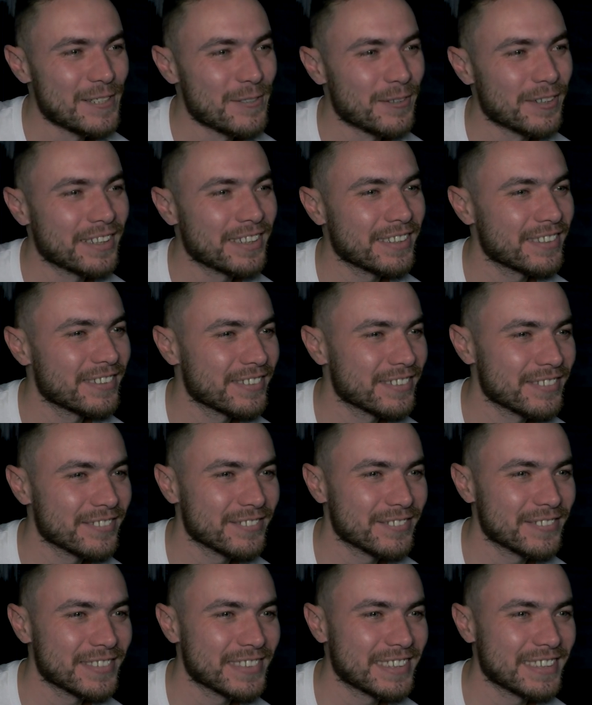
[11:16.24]
наверное,
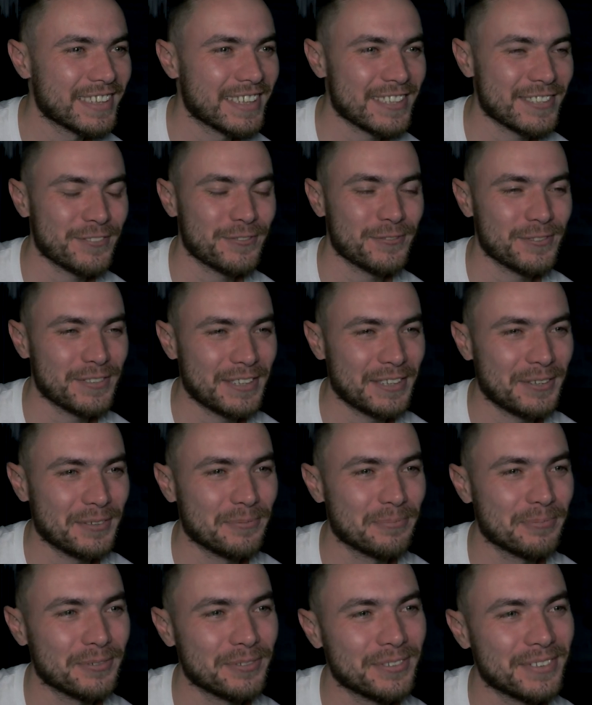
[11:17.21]
каждую серию
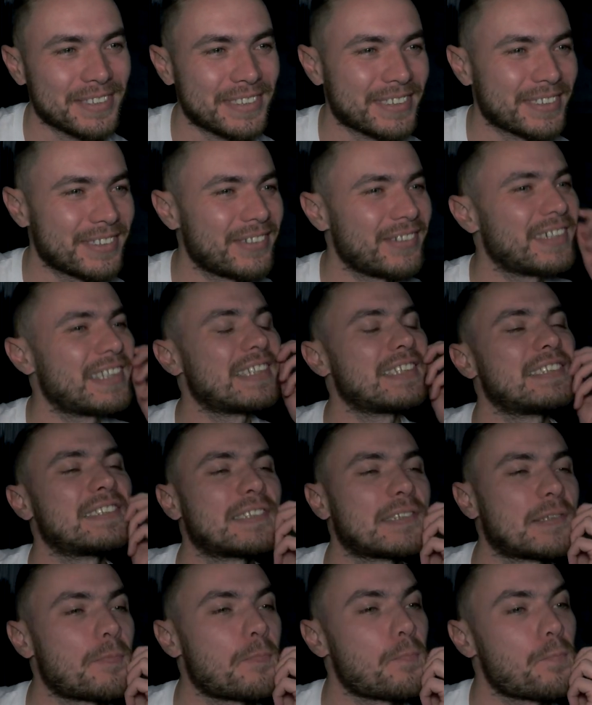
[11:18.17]
буду это говорить.
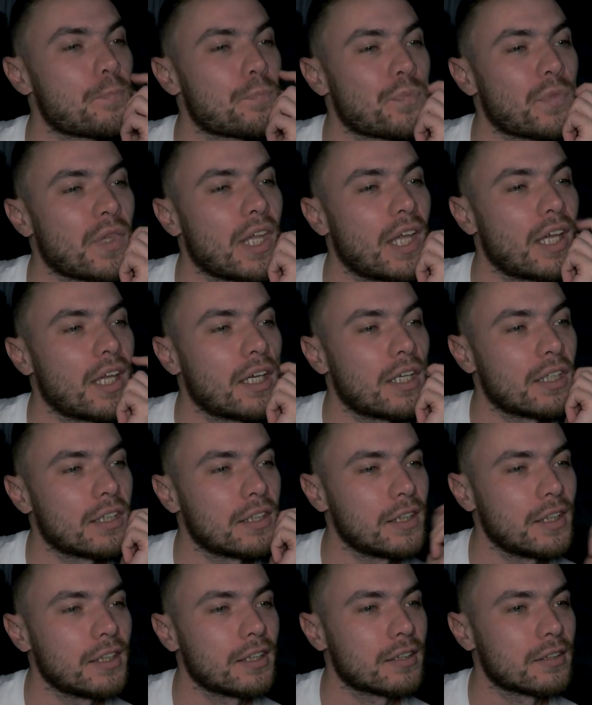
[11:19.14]

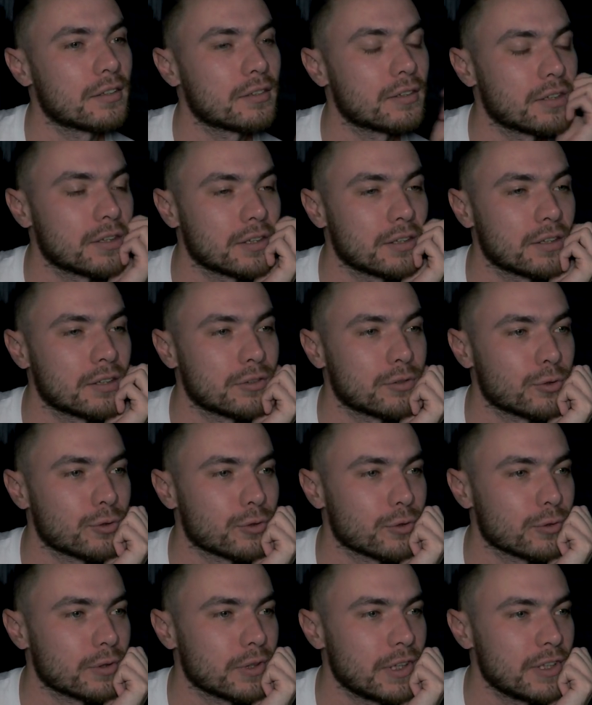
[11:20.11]
Не, э,
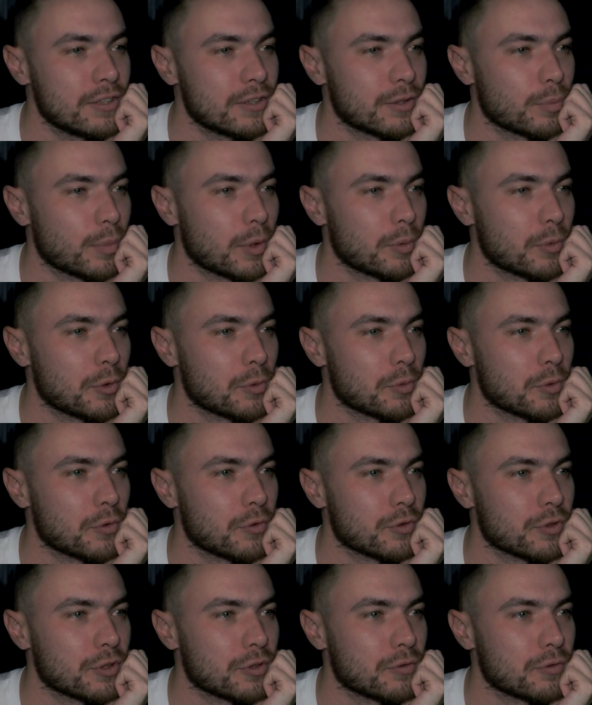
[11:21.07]
Нурсултан же, по-моему,
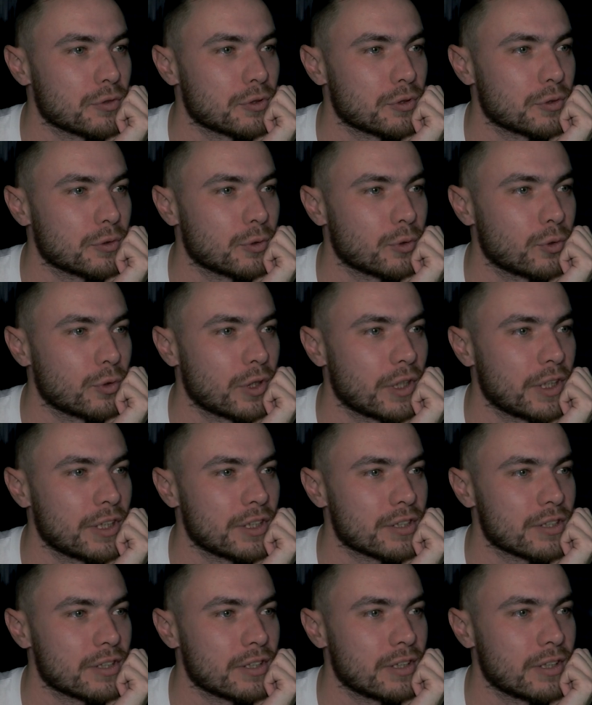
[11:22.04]
его зовут. Он,
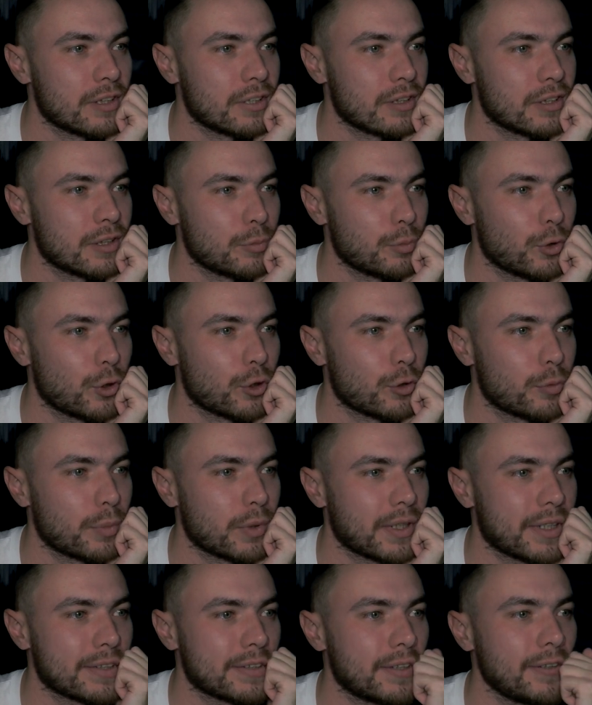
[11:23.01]
конечно, себя неплохо
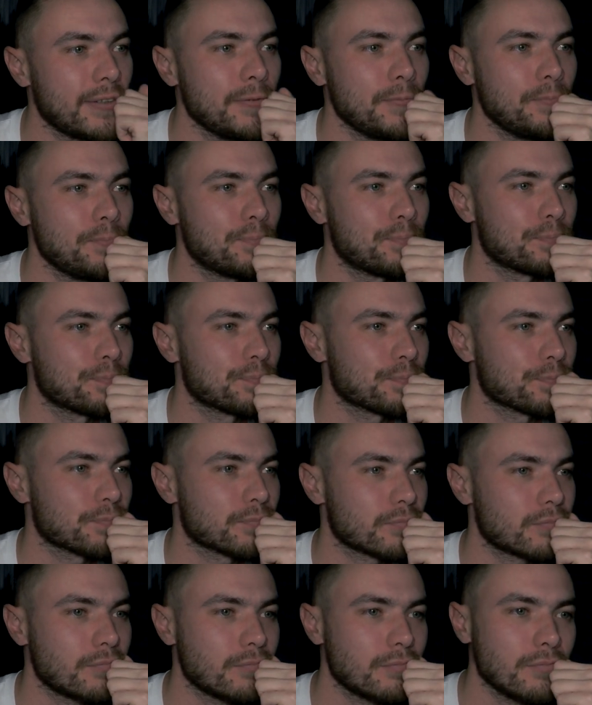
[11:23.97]
показал.
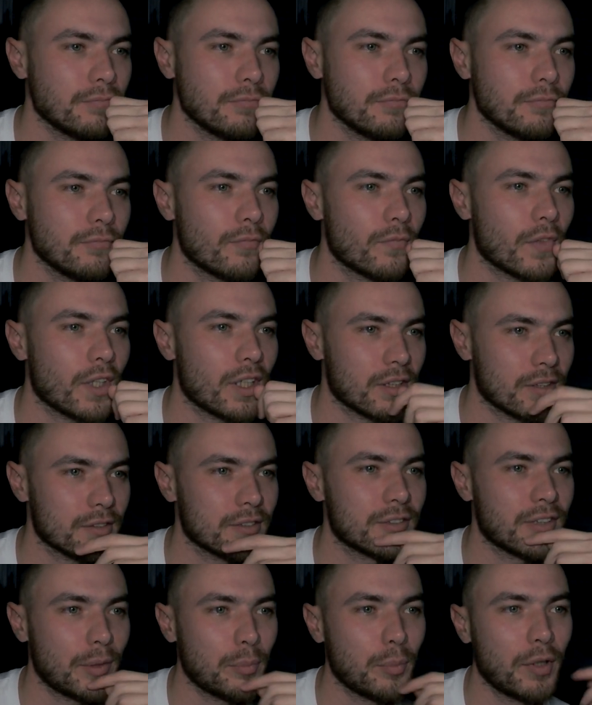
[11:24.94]

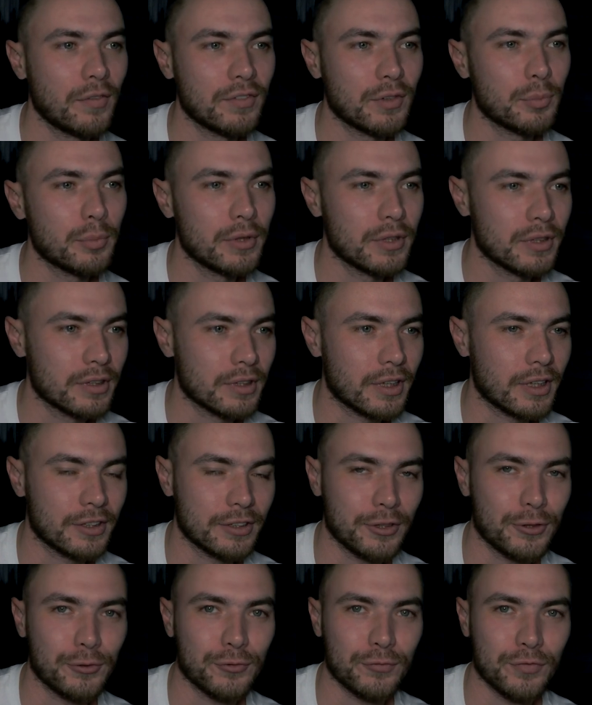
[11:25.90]
Забавно было,
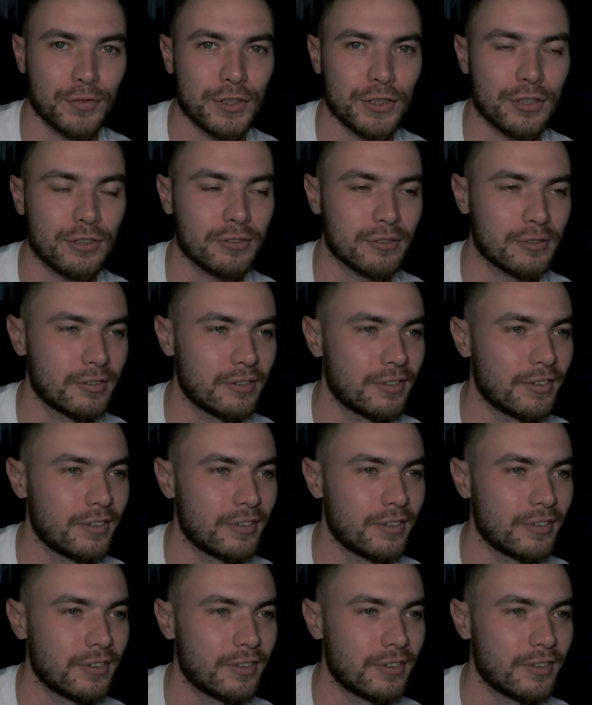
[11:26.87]
когда он вышел.